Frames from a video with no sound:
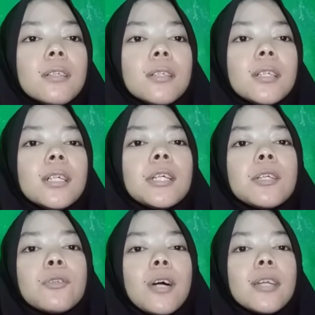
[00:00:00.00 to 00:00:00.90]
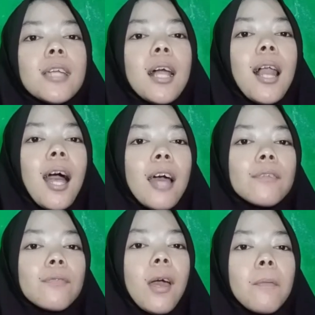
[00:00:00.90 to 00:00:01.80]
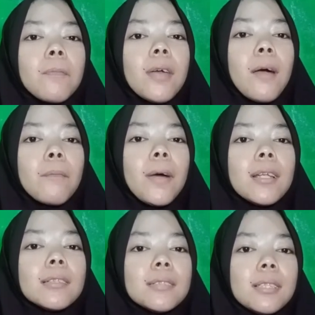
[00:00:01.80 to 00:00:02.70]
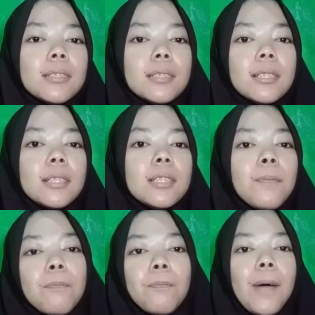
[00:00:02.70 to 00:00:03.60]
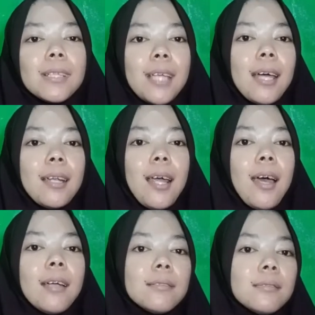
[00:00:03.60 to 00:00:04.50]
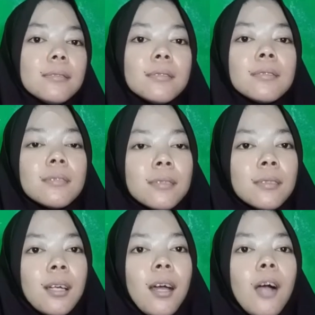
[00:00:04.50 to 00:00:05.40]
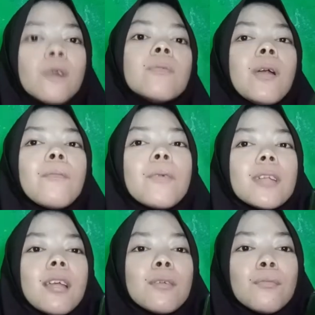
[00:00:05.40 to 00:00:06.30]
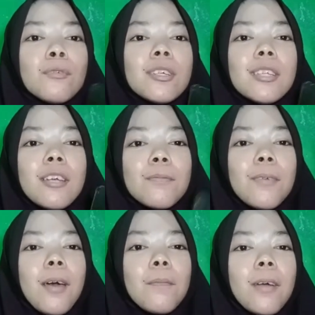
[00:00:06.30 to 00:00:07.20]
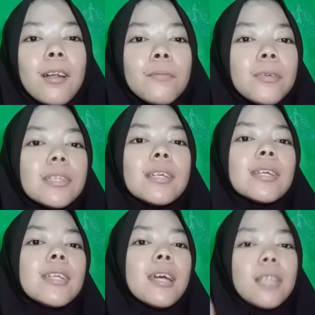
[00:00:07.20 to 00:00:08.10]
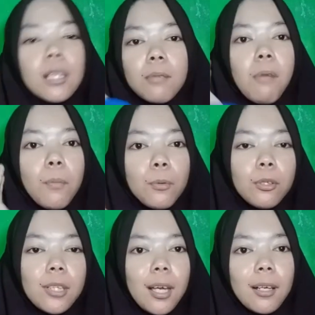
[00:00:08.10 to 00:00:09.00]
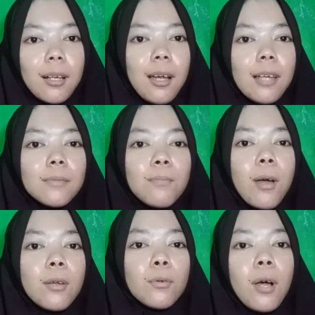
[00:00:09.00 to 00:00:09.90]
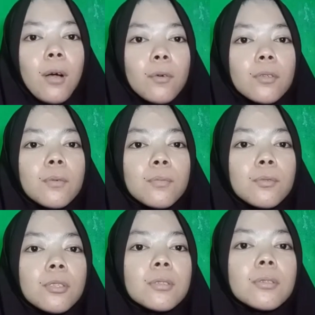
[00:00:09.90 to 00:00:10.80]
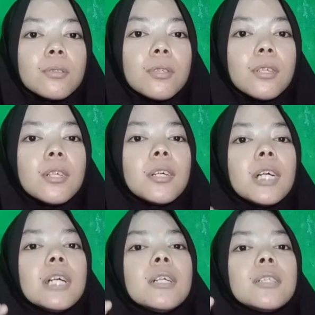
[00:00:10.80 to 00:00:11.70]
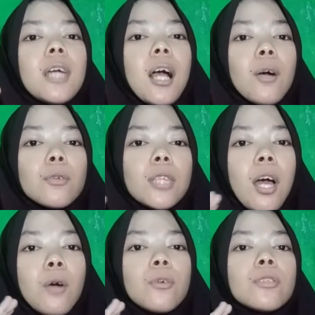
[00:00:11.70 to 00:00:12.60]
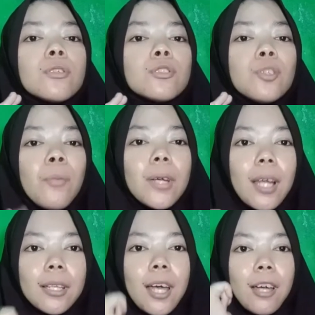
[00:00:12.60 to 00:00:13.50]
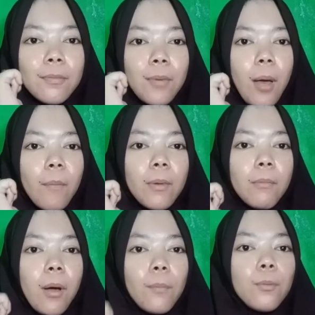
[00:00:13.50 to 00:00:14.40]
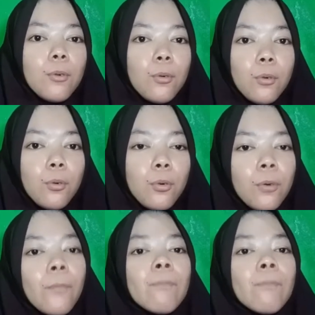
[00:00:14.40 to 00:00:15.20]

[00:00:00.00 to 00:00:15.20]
oh, itu adalah SPF yang paling tinggi di pasaran aku belum pernah nemuin SPF yang lebih tinggi di atas 50 ya guys baru aku nemu itu yang aku tahu itu cuman ada SPF 50